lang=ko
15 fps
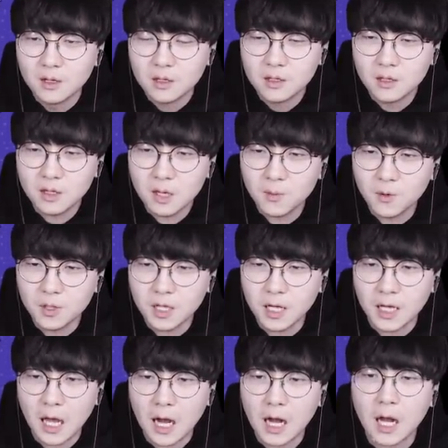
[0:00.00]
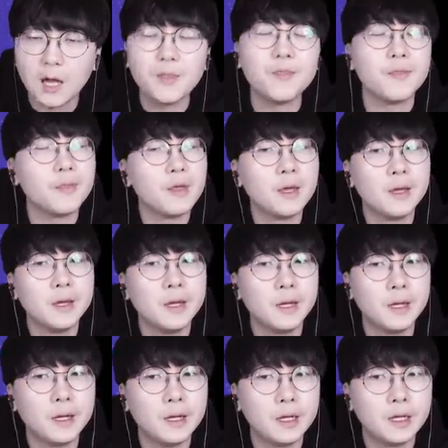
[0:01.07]
이렇게 보니까 약간
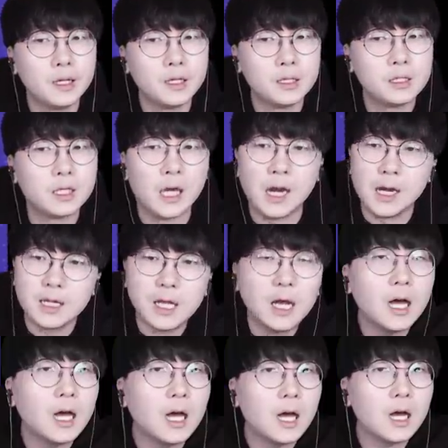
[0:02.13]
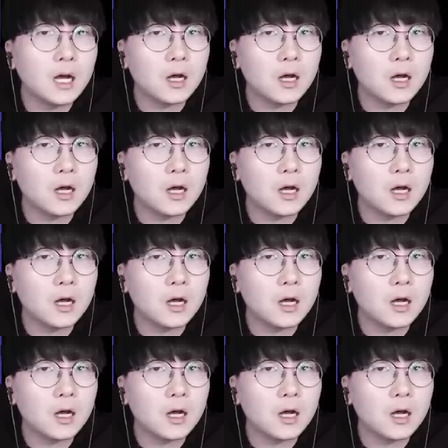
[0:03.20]
제다